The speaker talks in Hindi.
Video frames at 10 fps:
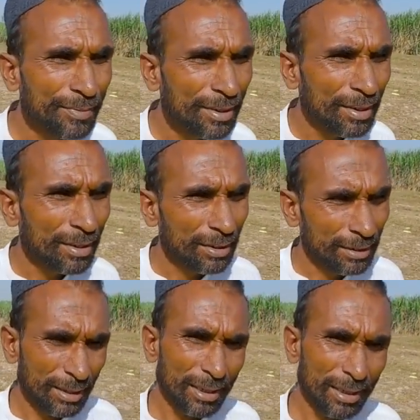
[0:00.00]
भूसा
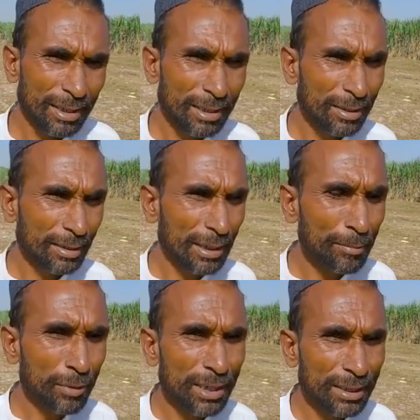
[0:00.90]
खरीदना ही पड़ता हाँ, है
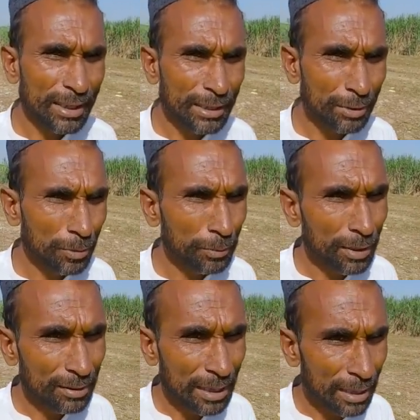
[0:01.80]
कम हो जाता है क्यों जो
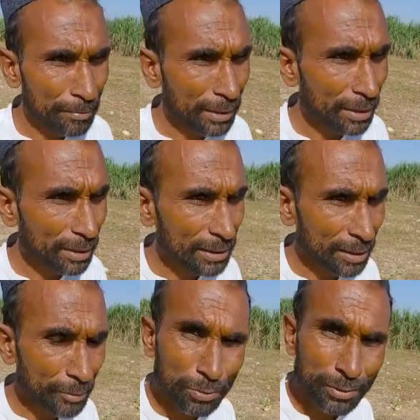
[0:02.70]
पूरा साल हम घर के
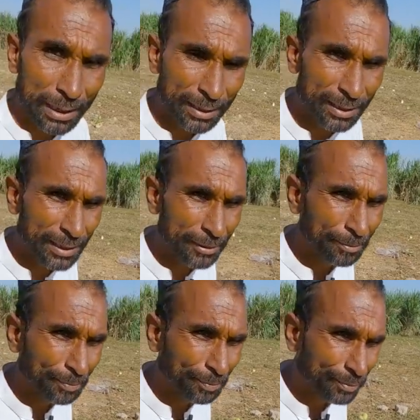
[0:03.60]
जानवर को खिलाते हैं
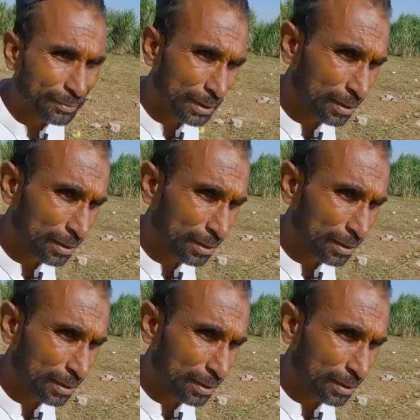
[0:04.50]
सही है